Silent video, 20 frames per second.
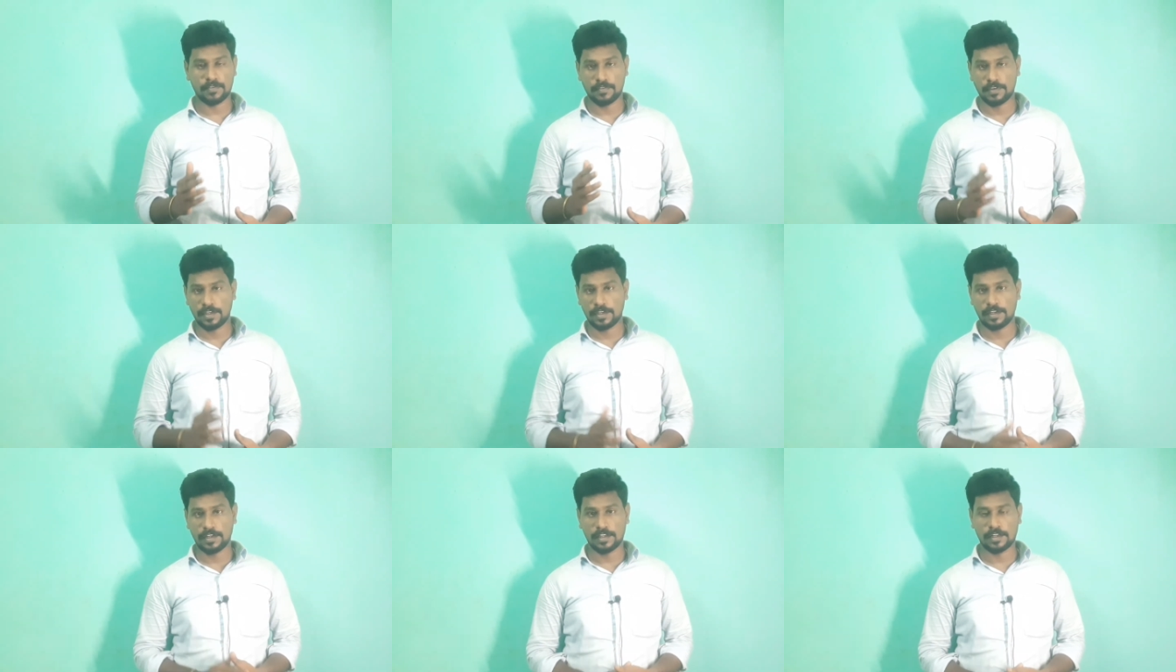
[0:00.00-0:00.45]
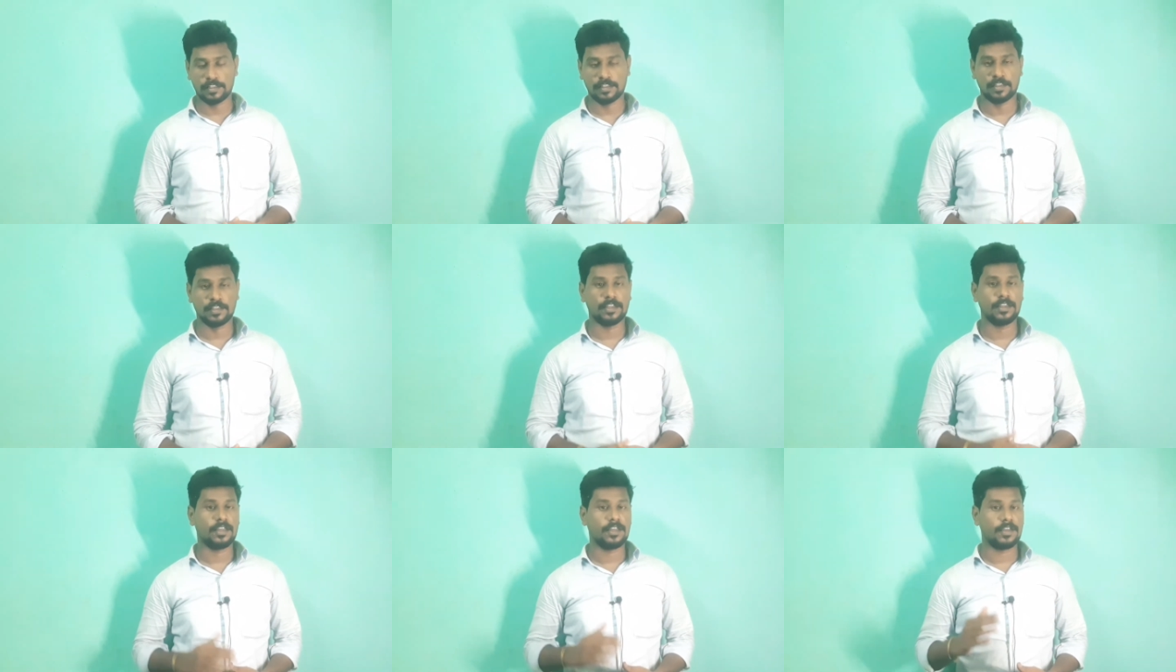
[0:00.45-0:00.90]

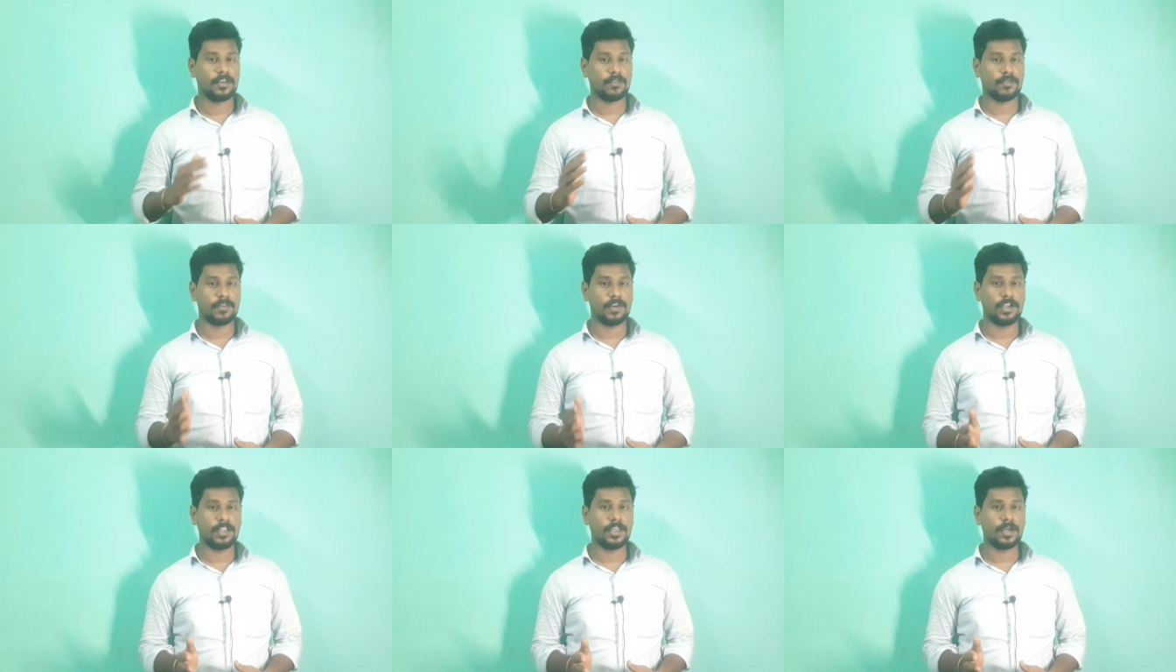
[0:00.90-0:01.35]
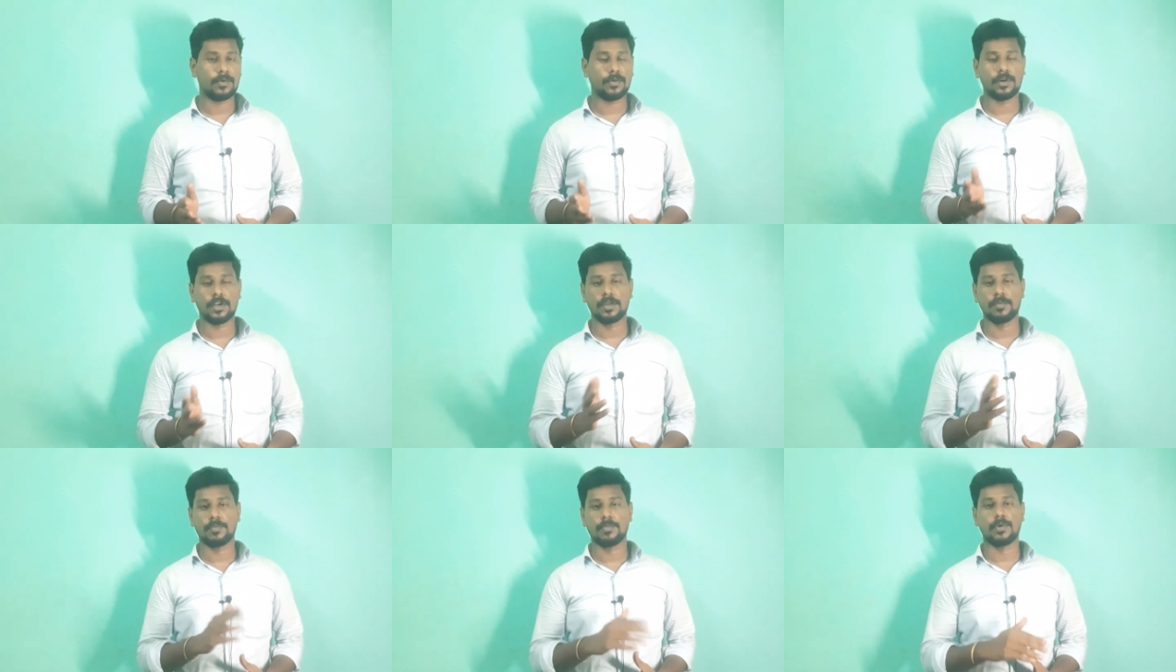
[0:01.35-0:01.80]
வீட்டிலிருந்து வெளியே
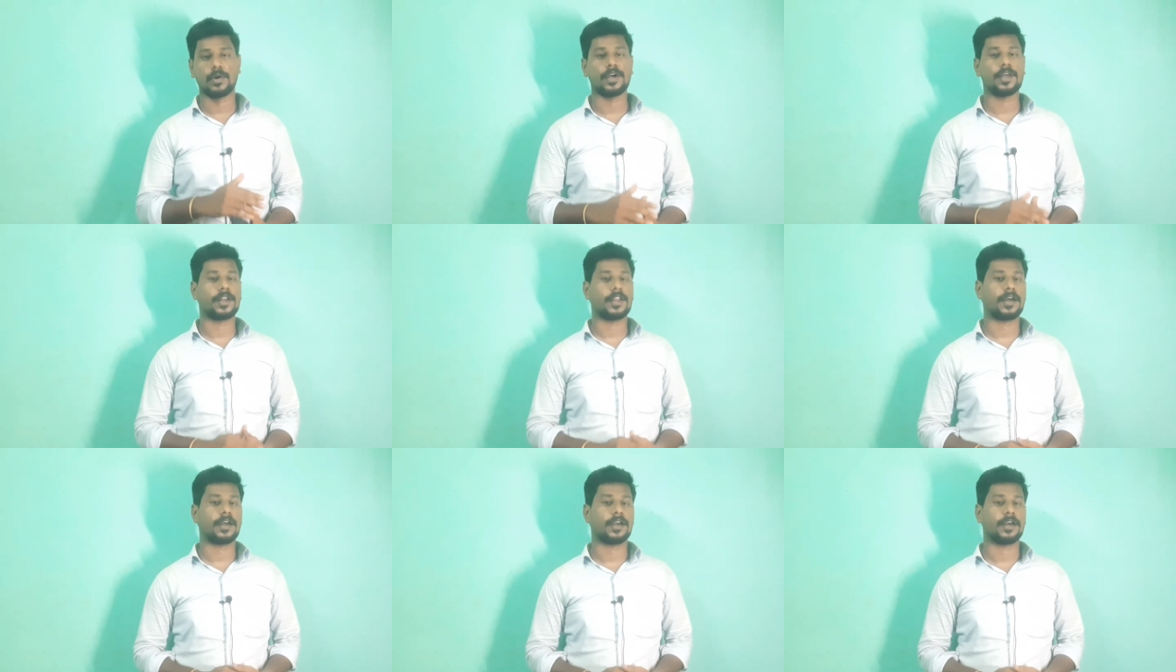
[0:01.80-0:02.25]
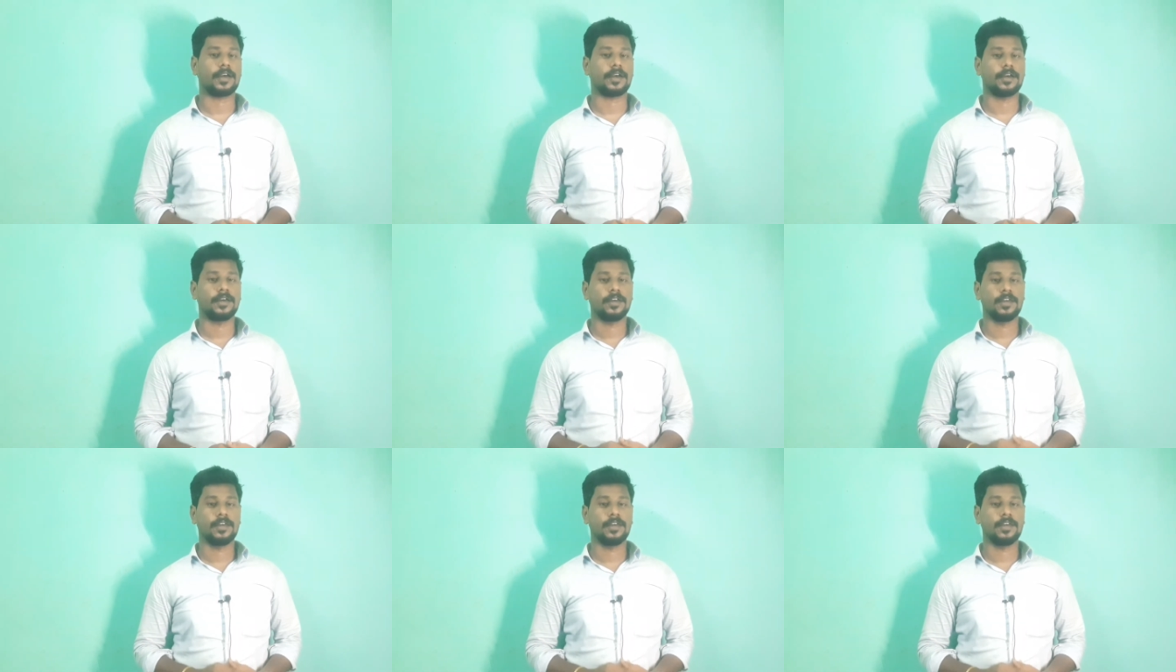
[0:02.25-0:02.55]
ஓடி போயிடுறாங்க